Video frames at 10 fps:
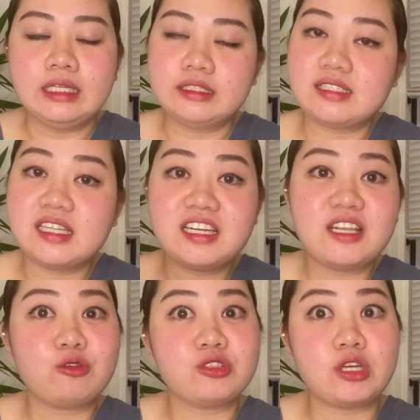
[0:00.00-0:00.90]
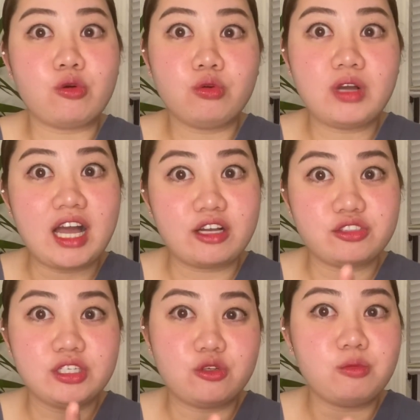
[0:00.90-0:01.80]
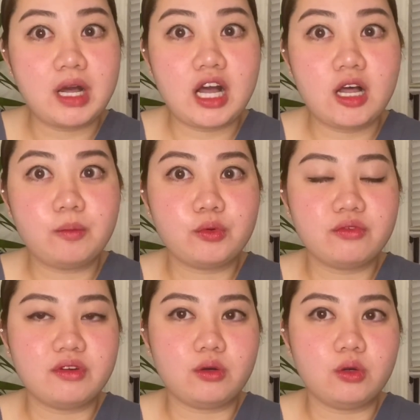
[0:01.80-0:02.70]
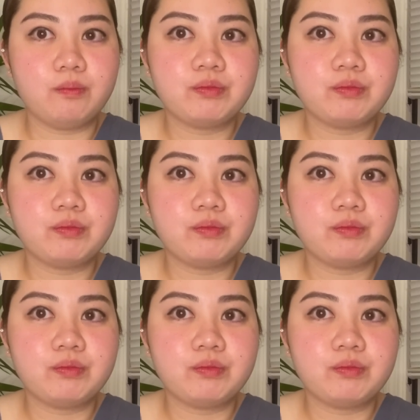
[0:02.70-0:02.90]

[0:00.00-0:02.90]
Tapos tinignan ko siya kung actually kung ma approve ako.